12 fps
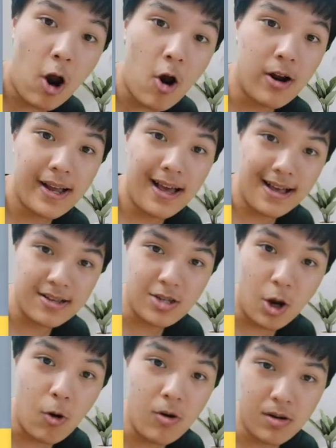do cái hệ
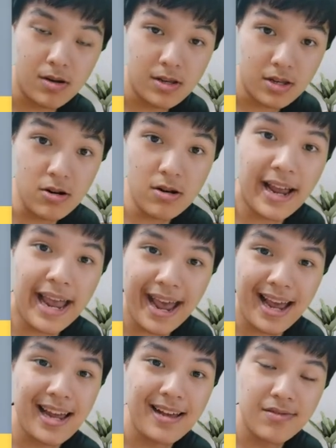số trước cái
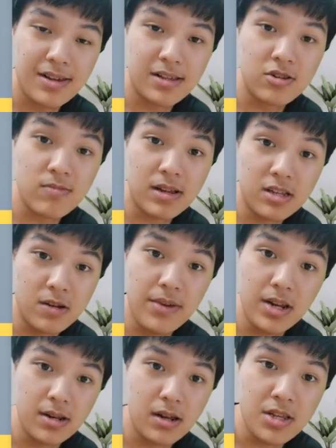a thì chúng ta chưa
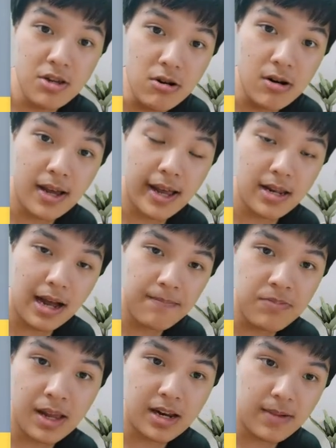biết nó dương hay nó
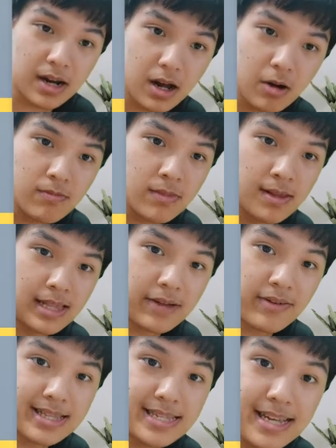âm hay nó bằng không
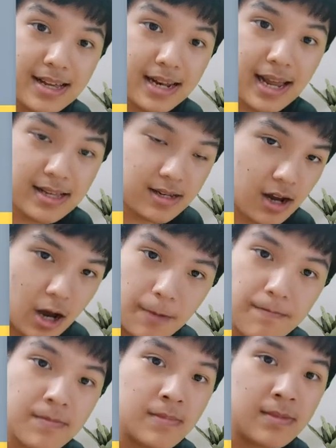để phải chia thành hai trường
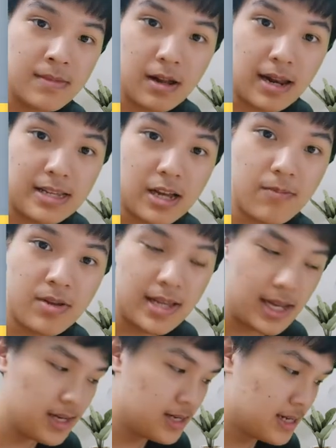hợp. Đó là trường hợp thứ
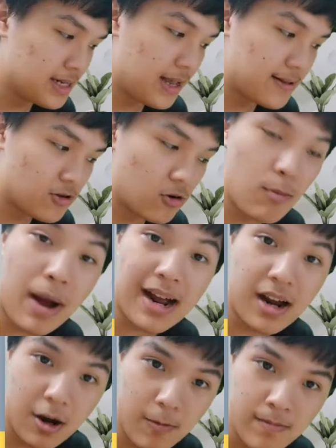nhất, cái hệ số đó
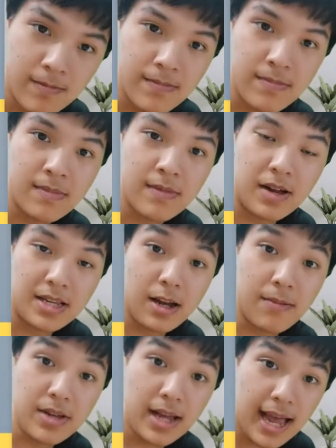bằng không. Và
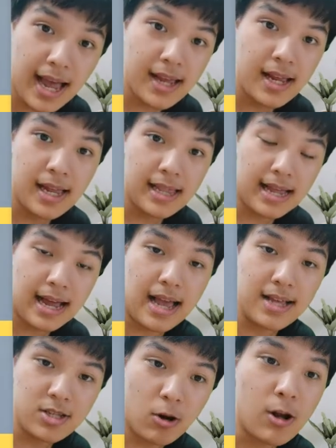trường hợp thứ hai là
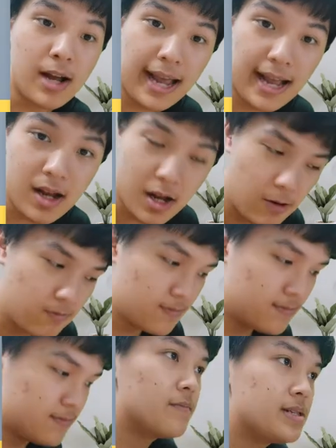hệ số đó khác
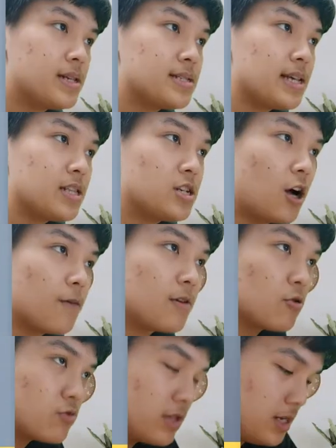không. Rồi mình sẽ xét trường hợp
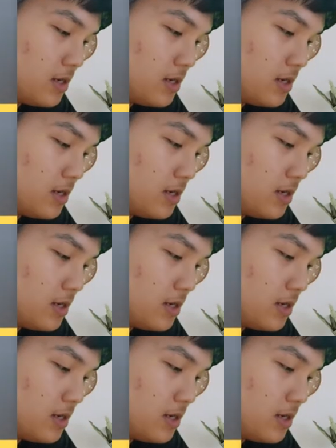đầu